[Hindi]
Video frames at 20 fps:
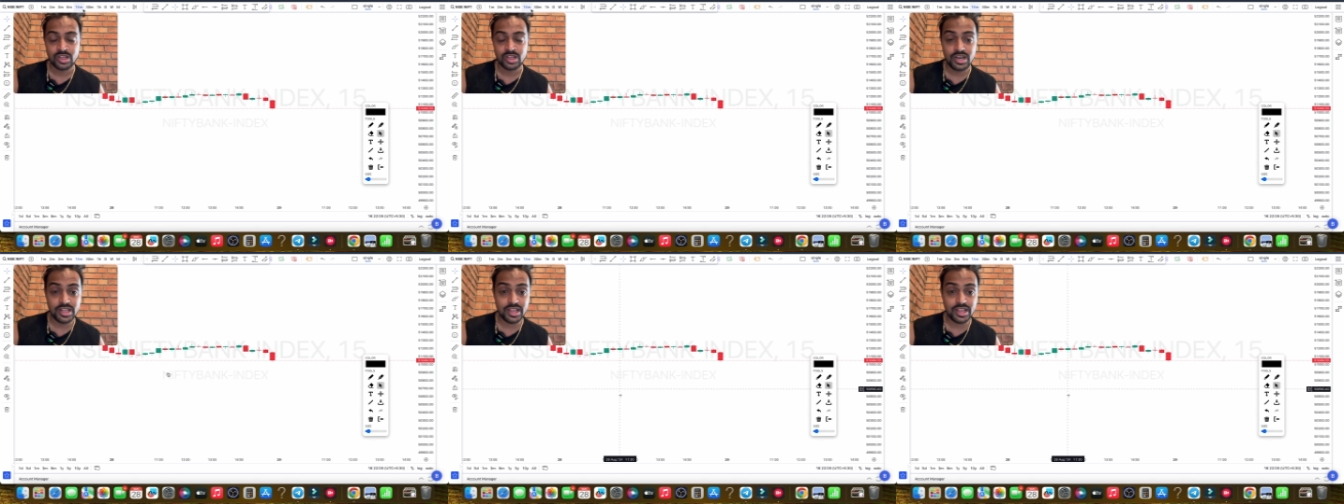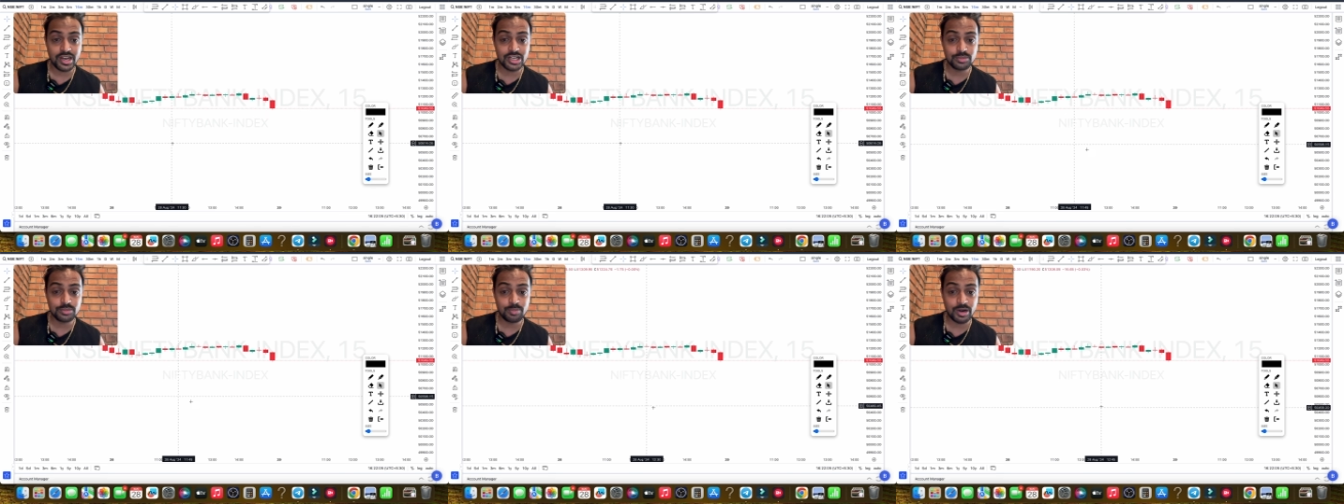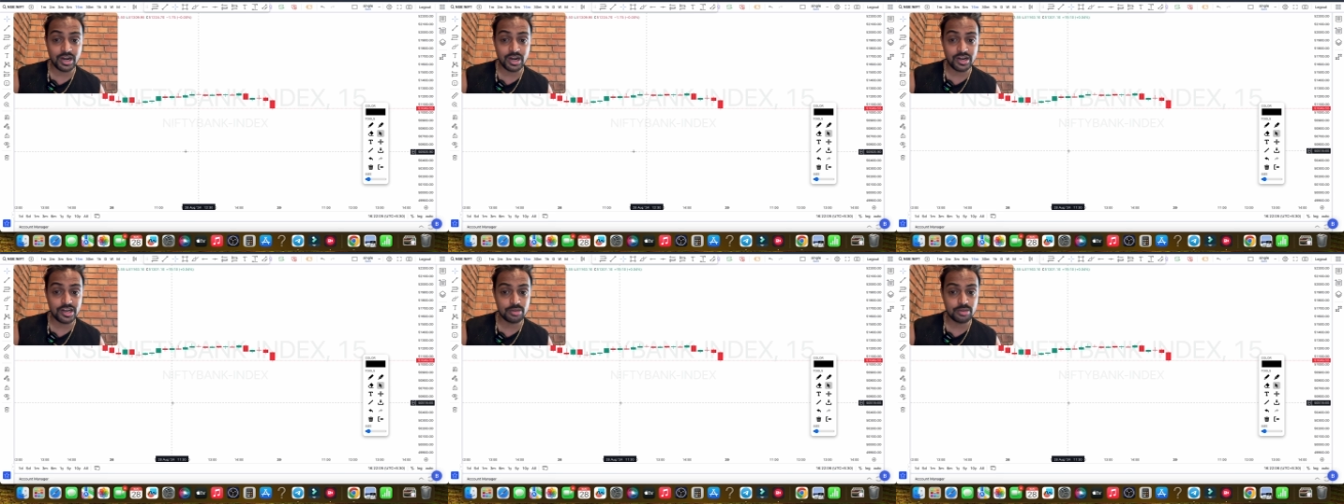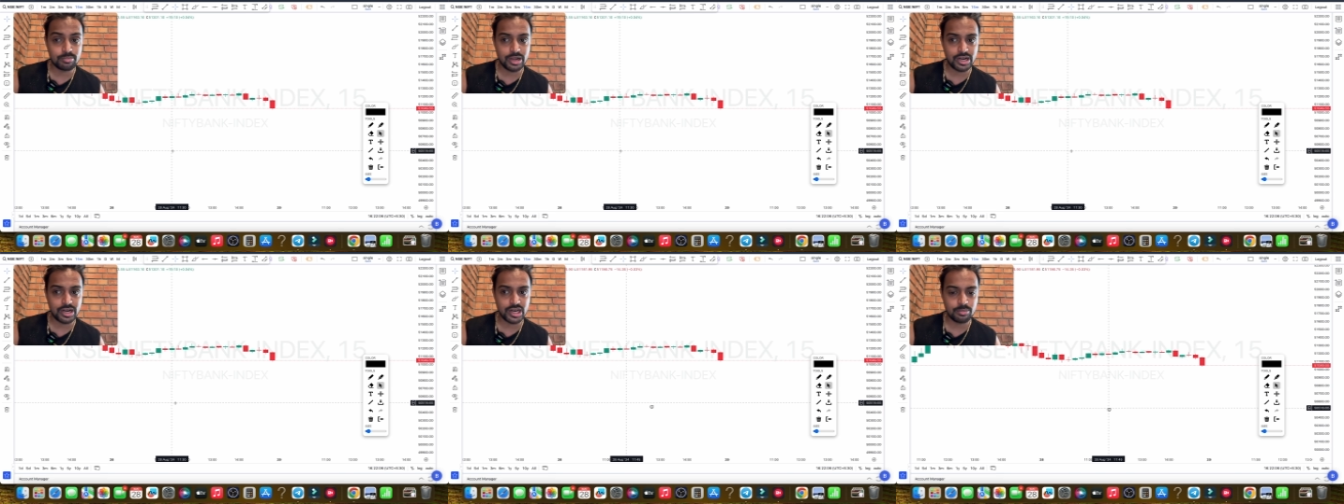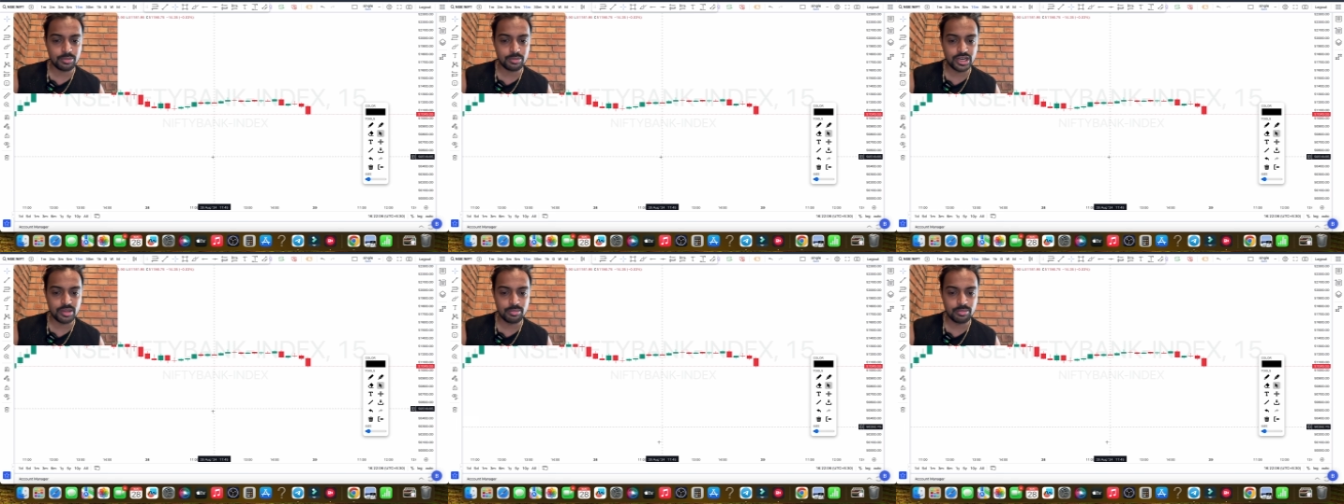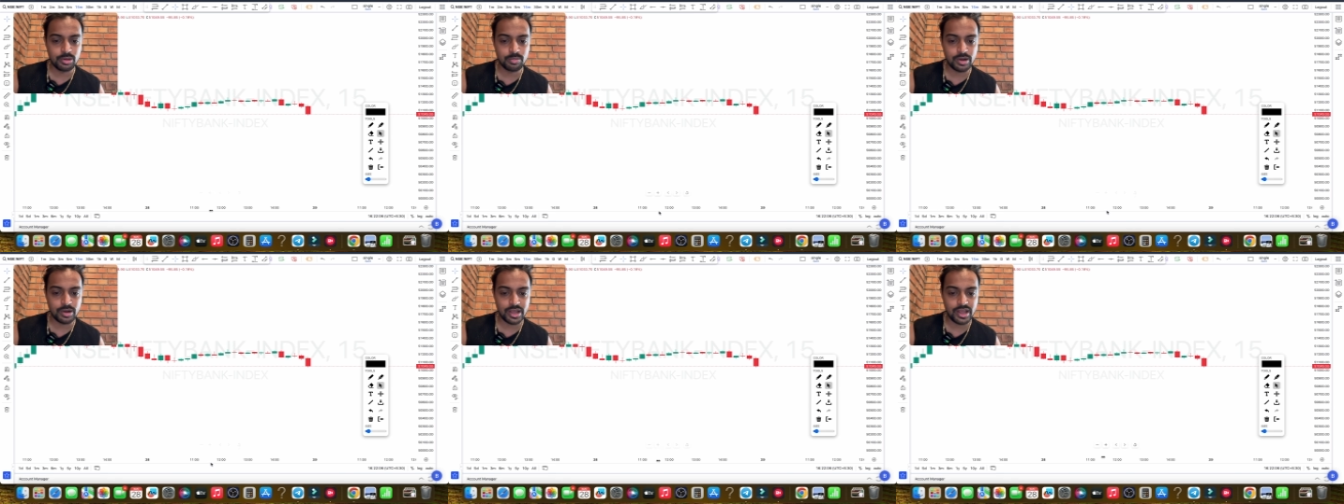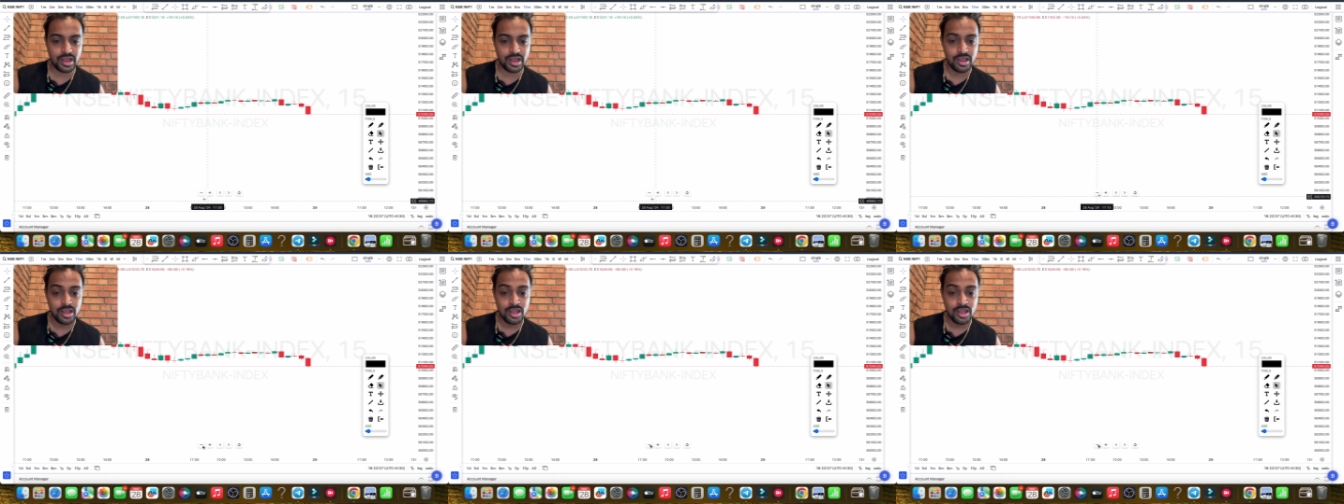लेकिन आज बड़ा ट्रेंड मार्केट में नहीं मिल पाया है